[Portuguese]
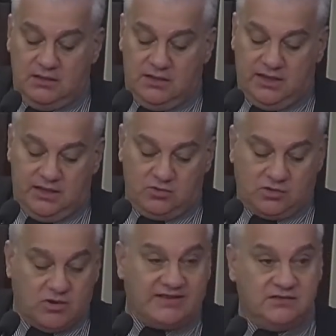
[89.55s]
é, no
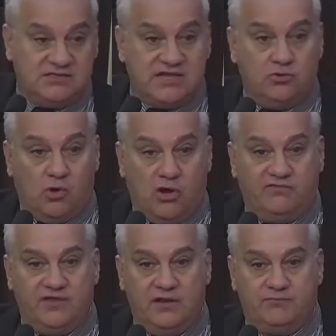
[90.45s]
quadra
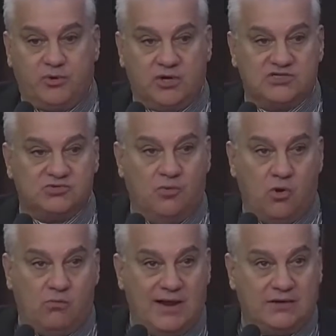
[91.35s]
19, ali próximo
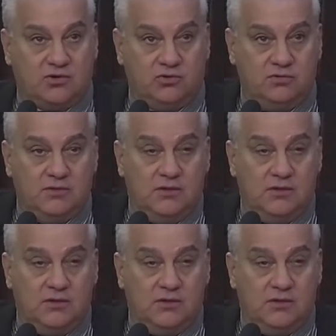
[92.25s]
ao macro.